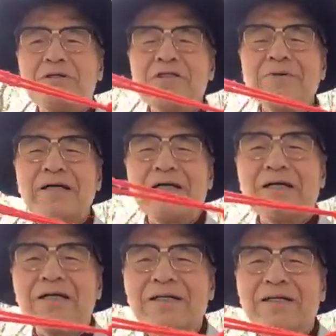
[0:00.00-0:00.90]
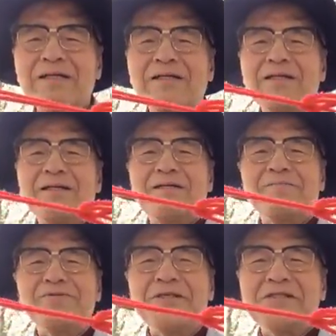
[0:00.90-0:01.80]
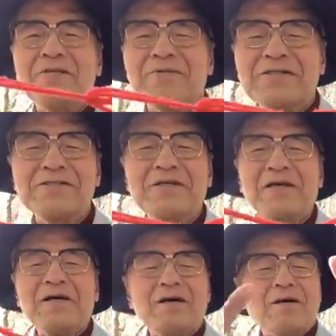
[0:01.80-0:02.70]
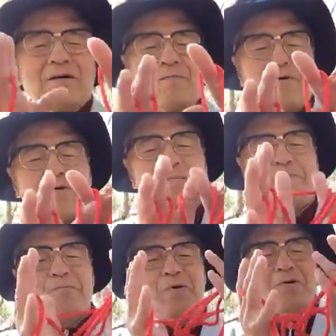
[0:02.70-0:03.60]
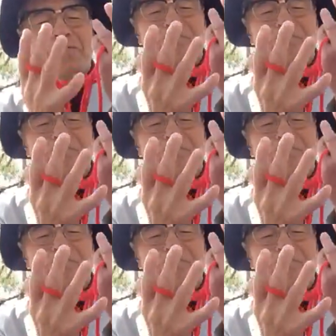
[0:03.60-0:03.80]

2番プレイしてみますポッポッ